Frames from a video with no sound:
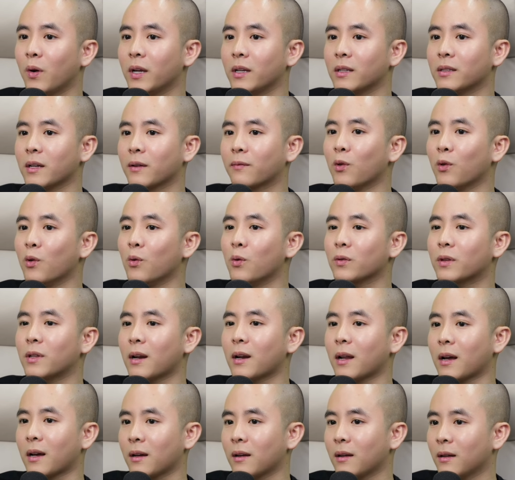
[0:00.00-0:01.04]
mô hình dịch
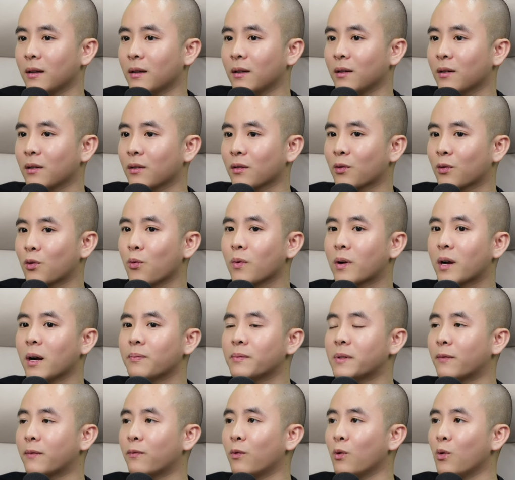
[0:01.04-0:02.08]
vụ tức là
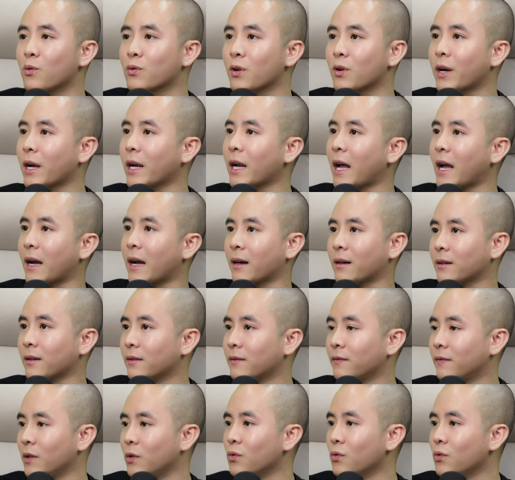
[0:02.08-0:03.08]
cung cấp dịch vụ cho khách hàng